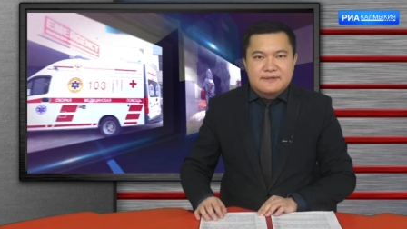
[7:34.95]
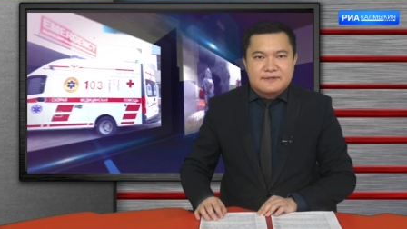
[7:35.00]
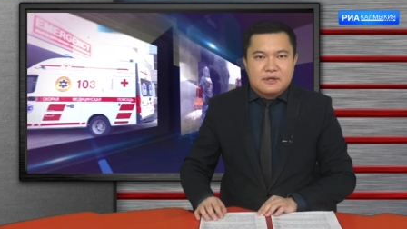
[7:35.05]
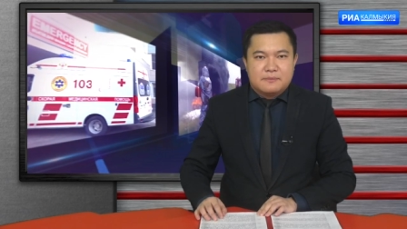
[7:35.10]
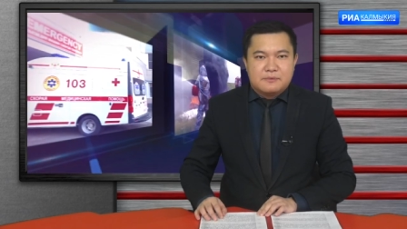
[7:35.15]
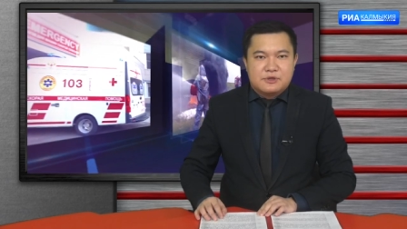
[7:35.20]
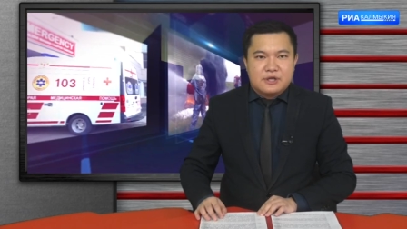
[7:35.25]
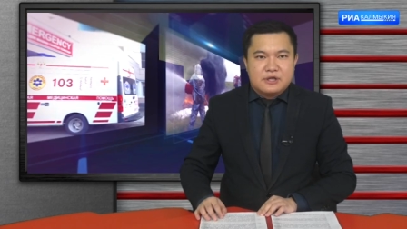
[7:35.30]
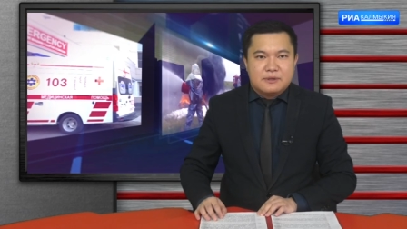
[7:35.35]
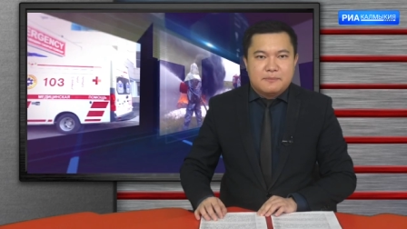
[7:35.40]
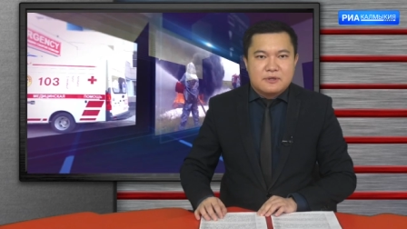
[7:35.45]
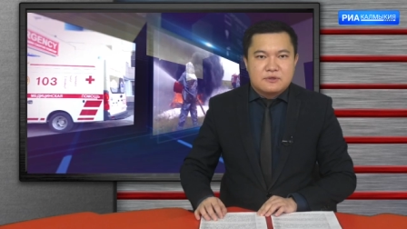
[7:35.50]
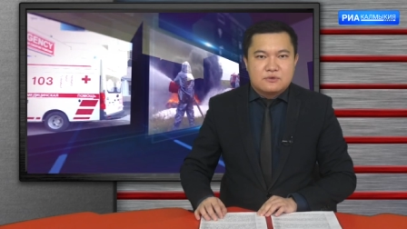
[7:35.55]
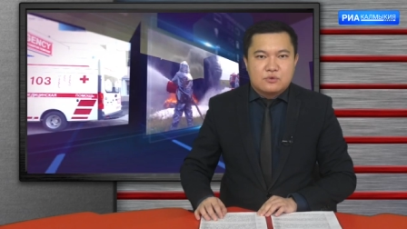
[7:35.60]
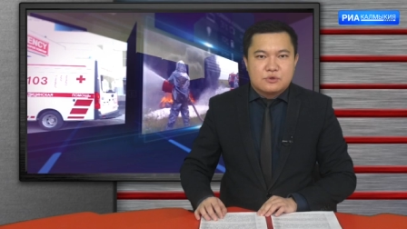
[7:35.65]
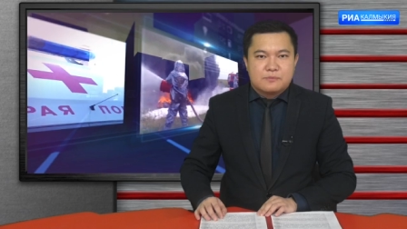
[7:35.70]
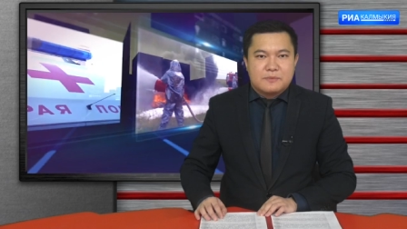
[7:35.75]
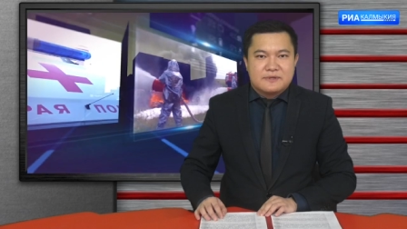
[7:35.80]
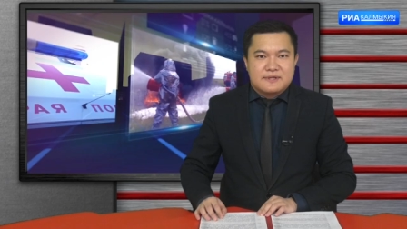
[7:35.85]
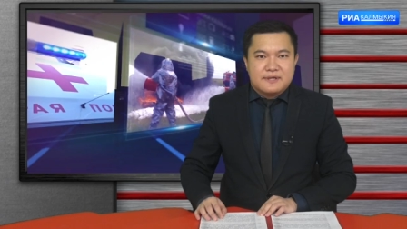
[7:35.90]
сообщает
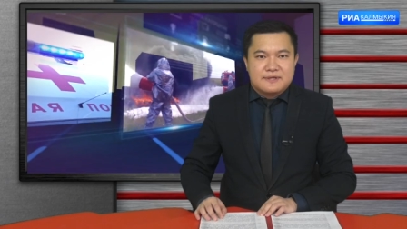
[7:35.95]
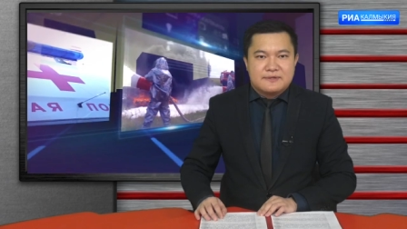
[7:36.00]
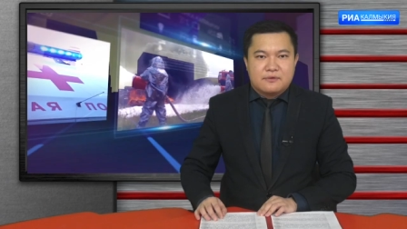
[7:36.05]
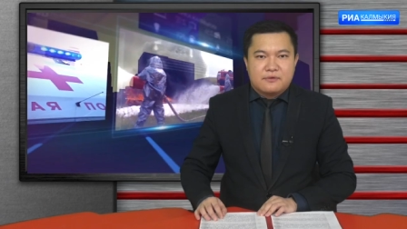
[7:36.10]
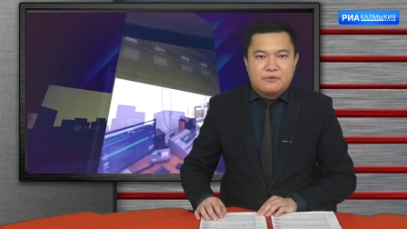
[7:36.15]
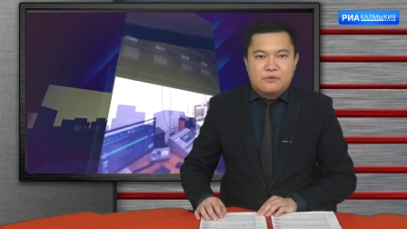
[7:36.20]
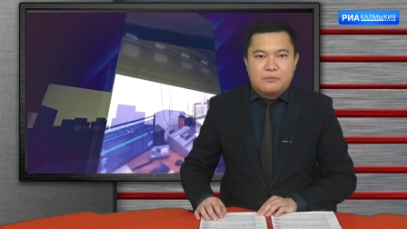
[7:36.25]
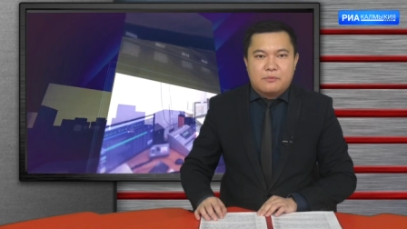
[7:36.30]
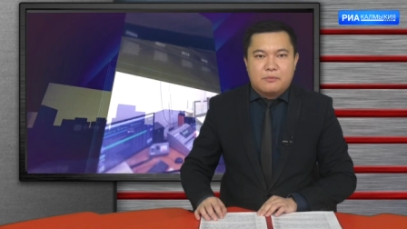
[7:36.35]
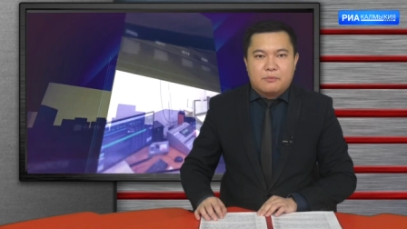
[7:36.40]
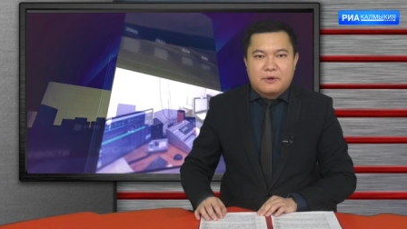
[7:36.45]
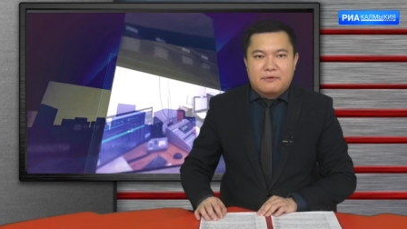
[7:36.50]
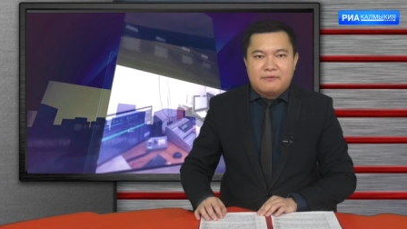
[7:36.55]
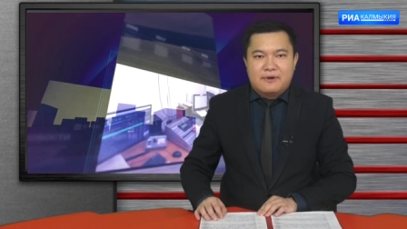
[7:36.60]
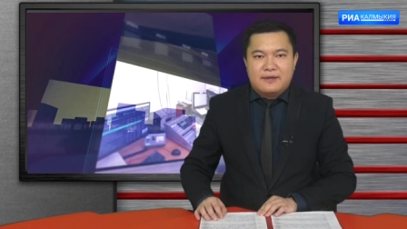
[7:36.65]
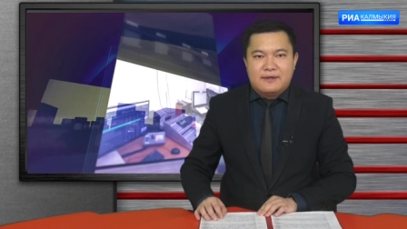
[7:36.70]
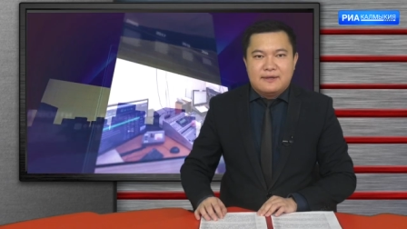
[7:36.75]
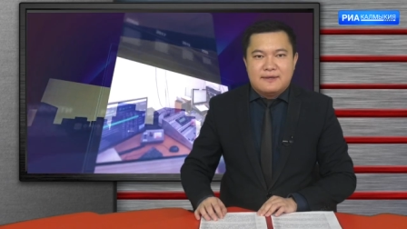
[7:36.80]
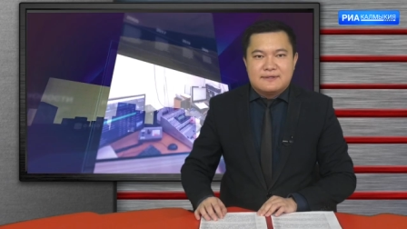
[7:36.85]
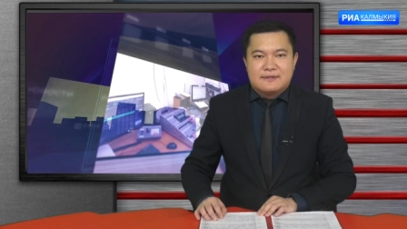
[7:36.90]
пресс-служба Следственного
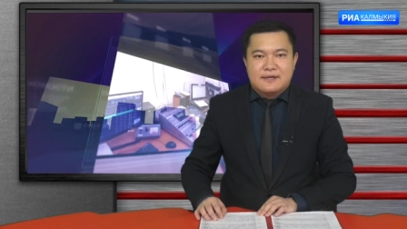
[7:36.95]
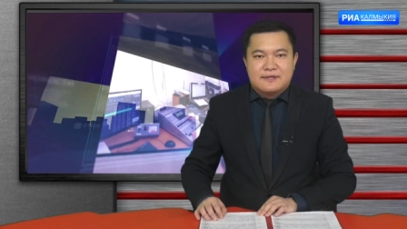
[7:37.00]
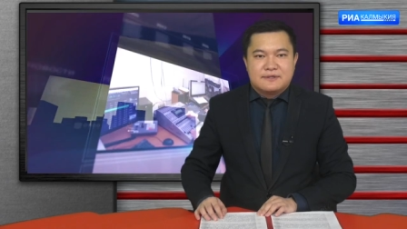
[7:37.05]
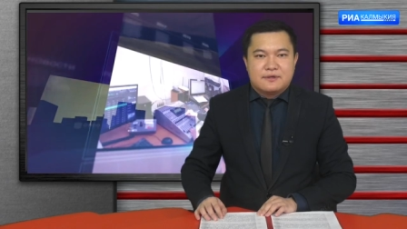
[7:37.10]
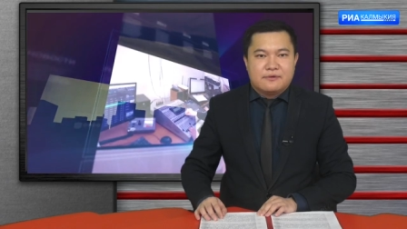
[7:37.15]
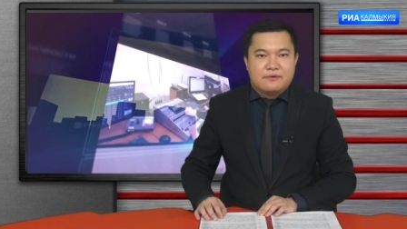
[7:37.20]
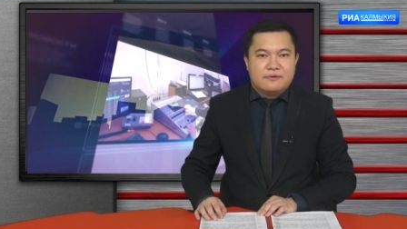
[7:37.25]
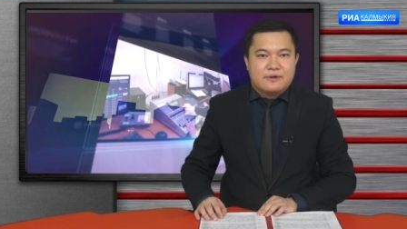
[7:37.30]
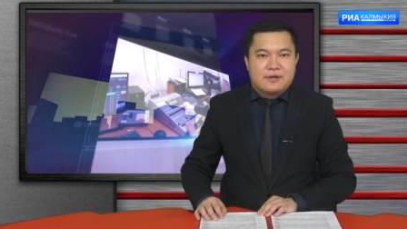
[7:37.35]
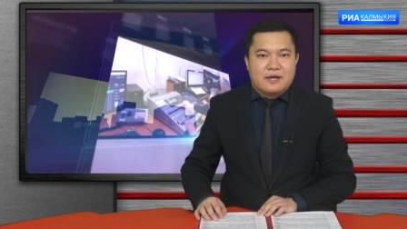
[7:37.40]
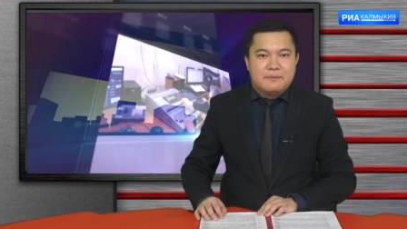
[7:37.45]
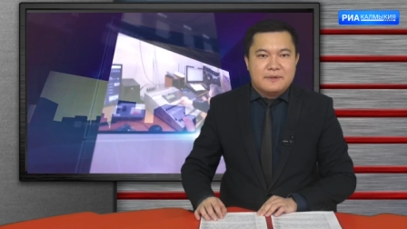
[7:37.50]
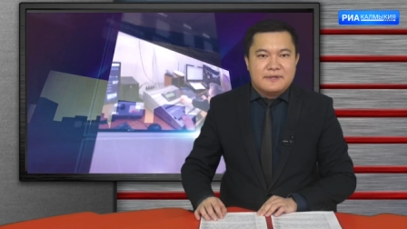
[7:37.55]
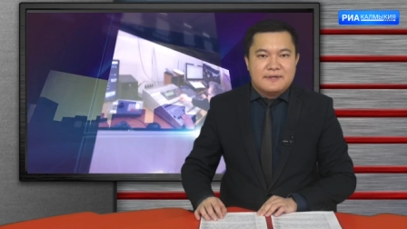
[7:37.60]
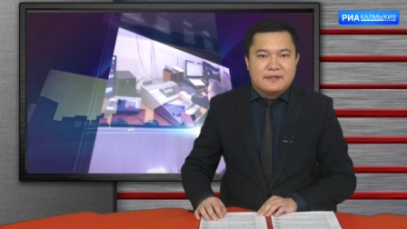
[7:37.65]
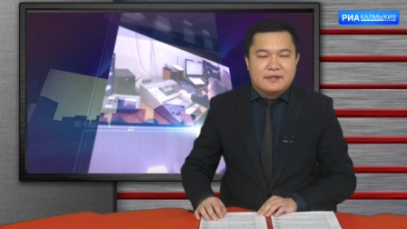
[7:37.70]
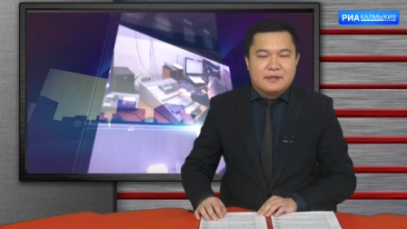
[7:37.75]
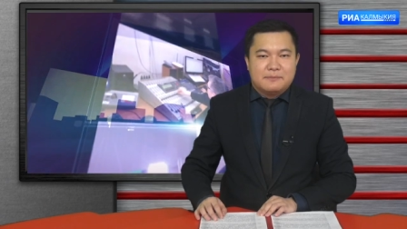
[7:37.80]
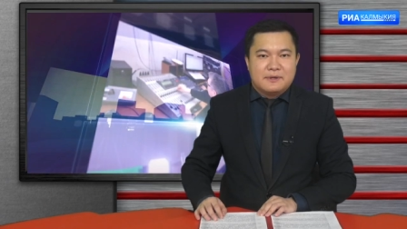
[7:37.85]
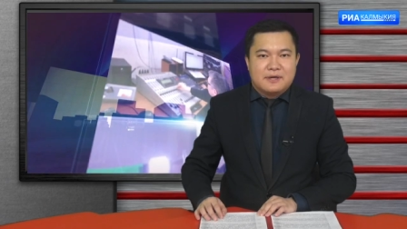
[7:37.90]
управления Следственного
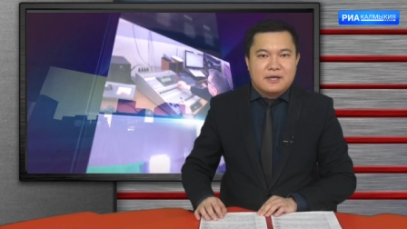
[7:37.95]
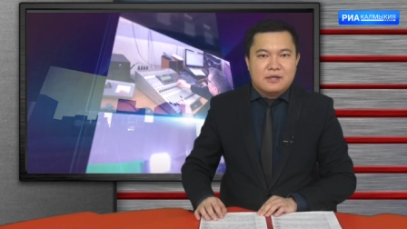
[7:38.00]
комитета по